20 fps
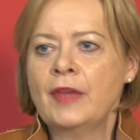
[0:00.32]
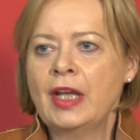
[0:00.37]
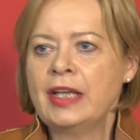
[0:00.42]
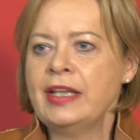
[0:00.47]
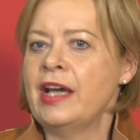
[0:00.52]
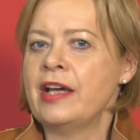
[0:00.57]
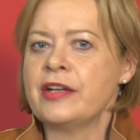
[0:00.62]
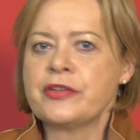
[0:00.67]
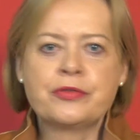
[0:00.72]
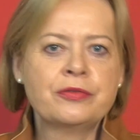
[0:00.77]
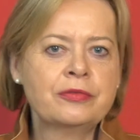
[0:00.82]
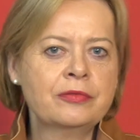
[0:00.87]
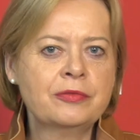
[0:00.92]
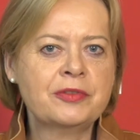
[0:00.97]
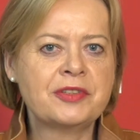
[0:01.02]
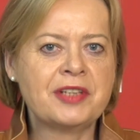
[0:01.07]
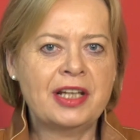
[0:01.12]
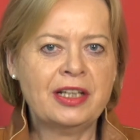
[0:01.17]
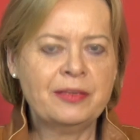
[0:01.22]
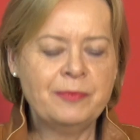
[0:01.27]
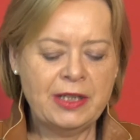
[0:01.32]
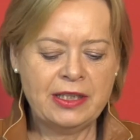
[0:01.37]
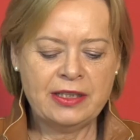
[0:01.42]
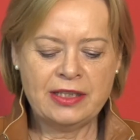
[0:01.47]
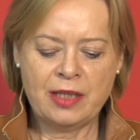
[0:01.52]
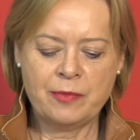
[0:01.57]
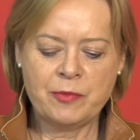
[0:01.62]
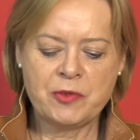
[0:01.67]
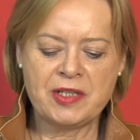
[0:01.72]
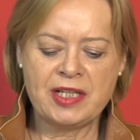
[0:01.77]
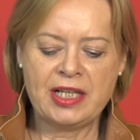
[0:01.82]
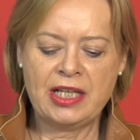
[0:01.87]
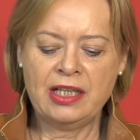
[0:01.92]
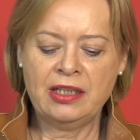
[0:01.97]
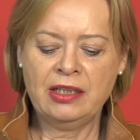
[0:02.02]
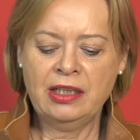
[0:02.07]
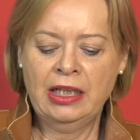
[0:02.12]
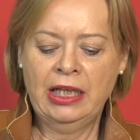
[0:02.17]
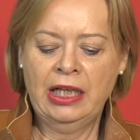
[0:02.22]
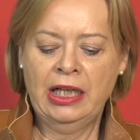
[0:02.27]
Ja, schönen guten Tag, meine Damen und
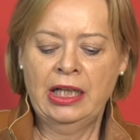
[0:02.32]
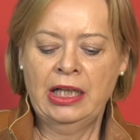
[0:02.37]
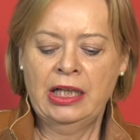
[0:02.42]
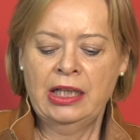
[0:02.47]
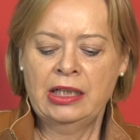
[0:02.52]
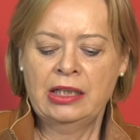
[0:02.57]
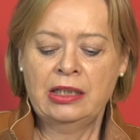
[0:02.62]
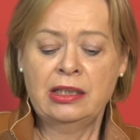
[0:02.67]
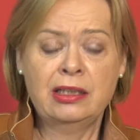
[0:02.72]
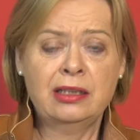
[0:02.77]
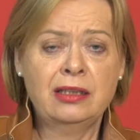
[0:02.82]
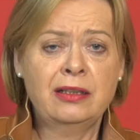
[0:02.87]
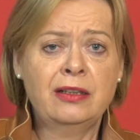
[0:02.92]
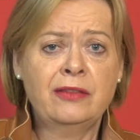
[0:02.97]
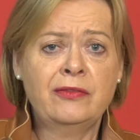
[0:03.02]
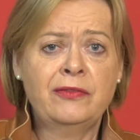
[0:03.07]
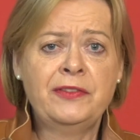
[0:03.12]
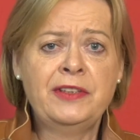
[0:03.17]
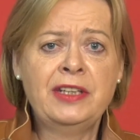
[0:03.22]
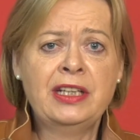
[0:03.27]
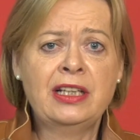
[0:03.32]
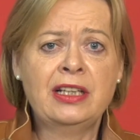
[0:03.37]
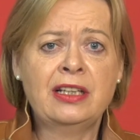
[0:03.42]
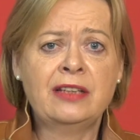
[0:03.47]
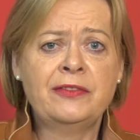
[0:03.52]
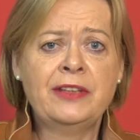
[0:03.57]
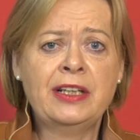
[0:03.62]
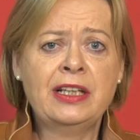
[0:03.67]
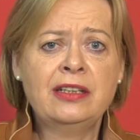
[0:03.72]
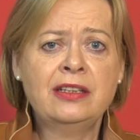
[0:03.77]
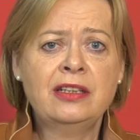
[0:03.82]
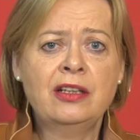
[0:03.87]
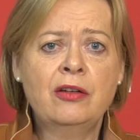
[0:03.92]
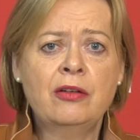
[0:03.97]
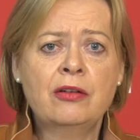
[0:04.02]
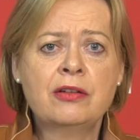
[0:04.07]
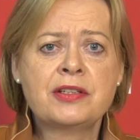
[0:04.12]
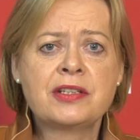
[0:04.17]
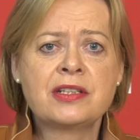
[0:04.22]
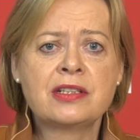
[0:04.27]
Herren. Wir werden ja
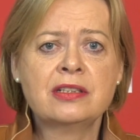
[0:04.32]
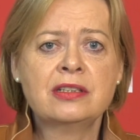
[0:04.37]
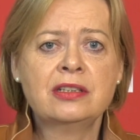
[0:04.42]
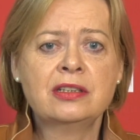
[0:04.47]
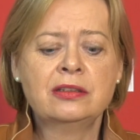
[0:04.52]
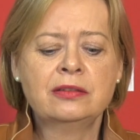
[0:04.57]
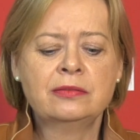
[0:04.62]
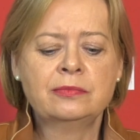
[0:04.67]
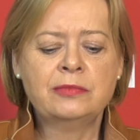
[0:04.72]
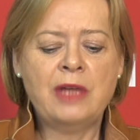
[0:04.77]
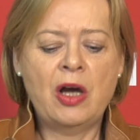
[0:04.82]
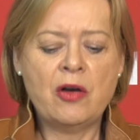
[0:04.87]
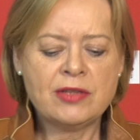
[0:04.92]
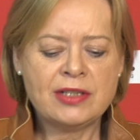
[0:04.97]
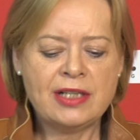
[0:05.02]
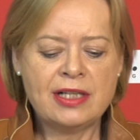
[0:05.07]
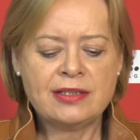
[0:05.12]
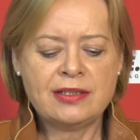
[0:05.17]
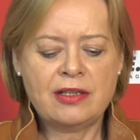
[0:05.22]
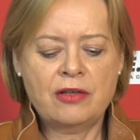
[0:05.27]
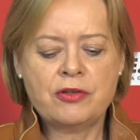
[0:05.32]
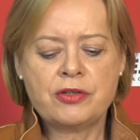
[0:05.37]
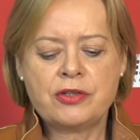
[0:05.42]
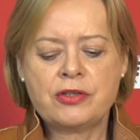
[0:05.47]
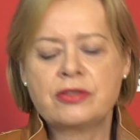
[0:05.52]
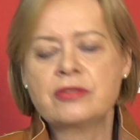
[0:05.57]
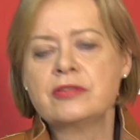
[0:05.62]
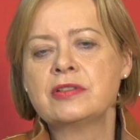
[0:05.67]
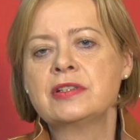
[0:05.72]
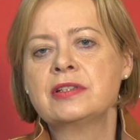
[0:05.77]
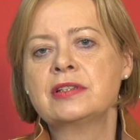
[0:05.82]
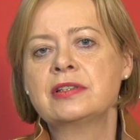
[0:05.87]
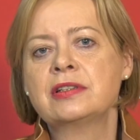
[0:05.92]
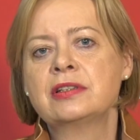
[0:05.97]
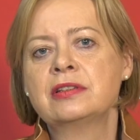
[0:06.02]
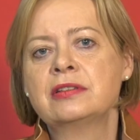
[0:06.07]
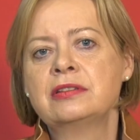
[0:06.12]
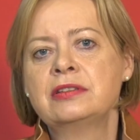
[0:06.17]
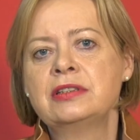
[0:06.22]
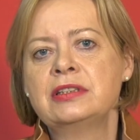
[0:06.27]
heute im Haushaltsausschuss
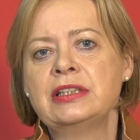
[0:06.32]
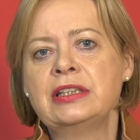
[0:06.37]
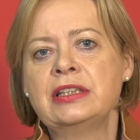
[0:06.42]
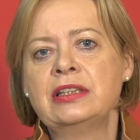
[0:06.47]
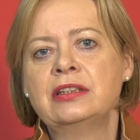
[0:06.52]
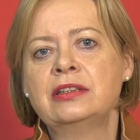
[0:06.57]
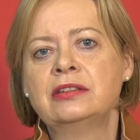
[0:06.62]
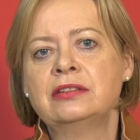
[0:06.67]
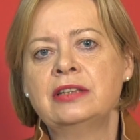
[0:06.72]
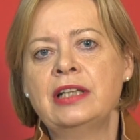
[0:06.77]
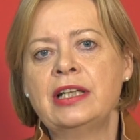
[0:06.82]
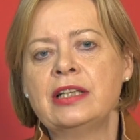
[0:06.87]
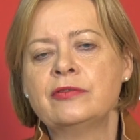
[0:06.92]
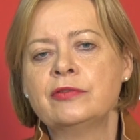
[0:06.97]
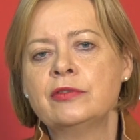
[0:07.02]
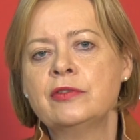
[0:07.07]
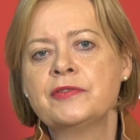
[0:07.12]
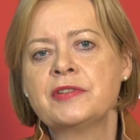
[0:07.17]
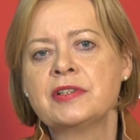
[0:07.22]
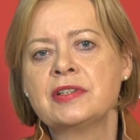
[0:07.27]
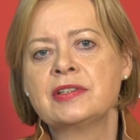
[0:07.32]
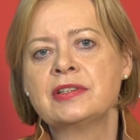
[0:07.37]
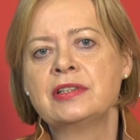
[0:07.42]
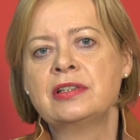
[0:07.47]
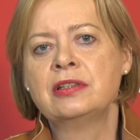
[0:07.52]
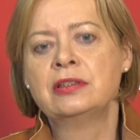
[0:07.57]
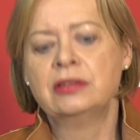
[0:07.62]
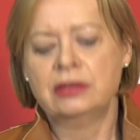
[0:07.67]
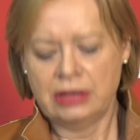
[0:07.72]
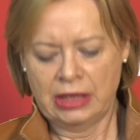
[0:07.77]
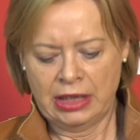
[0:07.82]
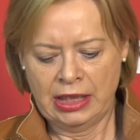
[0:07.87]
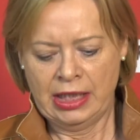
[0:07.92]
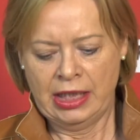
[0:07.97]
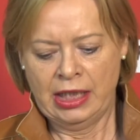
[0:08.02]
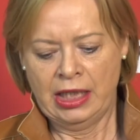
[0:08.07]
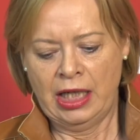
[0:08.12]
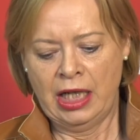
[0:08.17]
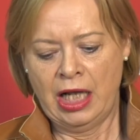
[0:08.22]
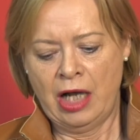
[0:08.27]
den Entwurf des
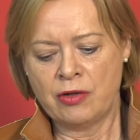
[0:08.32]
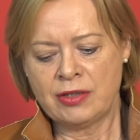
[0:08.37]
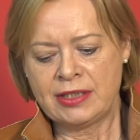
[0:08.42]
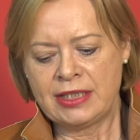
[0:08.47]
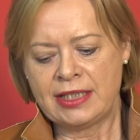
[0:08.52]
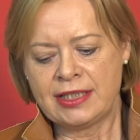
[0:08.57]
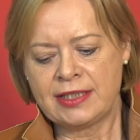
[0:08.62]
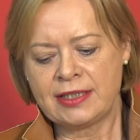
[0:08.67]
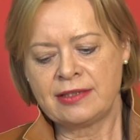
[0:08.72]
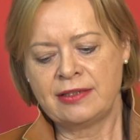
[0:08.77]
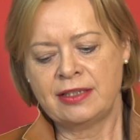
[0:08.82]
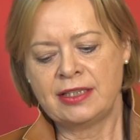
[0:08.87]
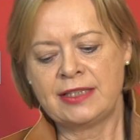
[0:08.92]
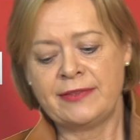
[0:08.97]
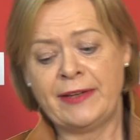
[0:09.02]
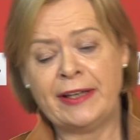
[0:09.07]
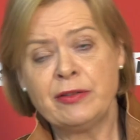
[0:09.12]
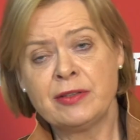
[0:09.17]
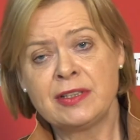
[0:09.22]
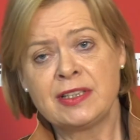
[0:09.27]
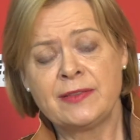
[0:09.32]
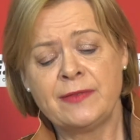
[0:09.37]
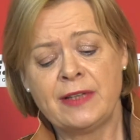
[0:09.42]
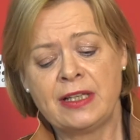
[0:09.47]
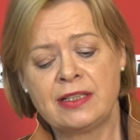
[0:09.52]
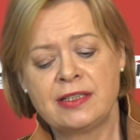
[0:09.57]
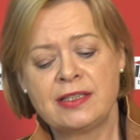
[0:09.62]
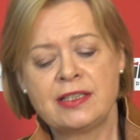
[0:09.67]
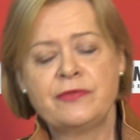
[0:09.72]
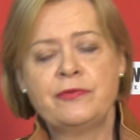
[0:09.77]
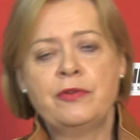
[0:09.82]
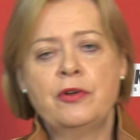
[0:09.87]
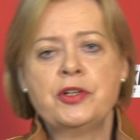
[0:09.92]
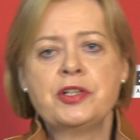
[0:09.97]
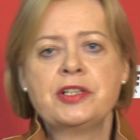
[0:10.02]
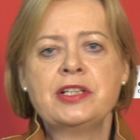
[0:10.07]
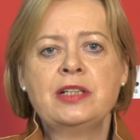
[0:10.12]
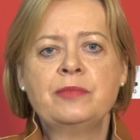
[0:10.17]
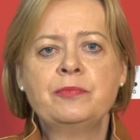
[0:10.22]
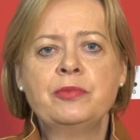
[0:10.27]
Haushalts 22
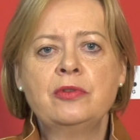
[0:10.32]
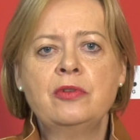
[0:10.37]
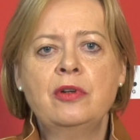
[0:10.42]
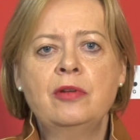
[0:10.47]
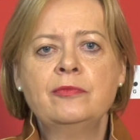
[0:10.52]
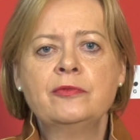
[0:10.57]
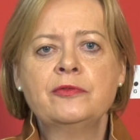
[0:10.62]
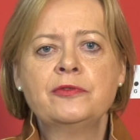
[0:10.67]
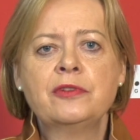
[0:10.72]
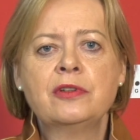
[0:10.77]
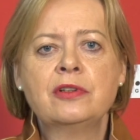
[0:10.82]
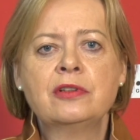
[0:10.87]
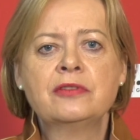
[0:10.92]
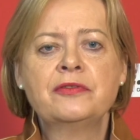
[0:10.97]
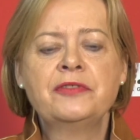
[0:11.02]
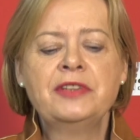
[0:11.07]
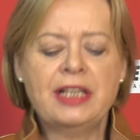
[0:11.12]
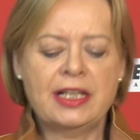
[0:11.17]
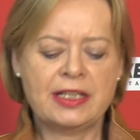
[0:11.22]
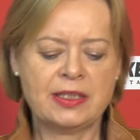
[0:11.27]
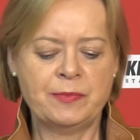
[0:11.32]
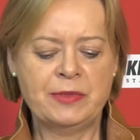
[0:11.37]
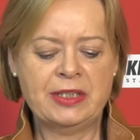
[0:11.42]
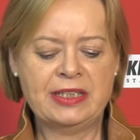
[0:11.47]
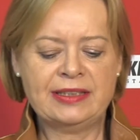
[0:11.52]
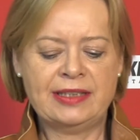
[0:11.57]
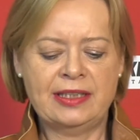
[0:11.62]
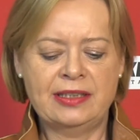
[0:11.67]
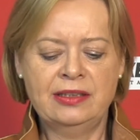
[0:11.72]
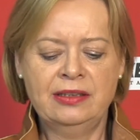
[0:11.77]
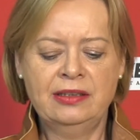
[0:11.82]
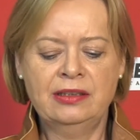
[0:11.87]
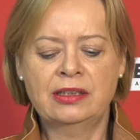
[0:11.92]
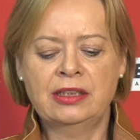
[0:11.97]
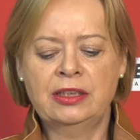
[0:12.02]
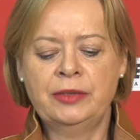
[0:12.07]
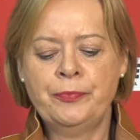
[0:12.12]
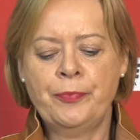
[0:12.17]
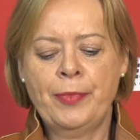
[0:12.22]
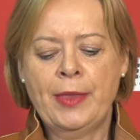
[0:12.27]
vorgestellt bekommen von Finanzminister
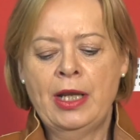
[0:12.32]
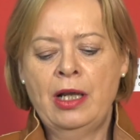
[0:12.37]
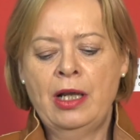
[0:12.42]
Linder.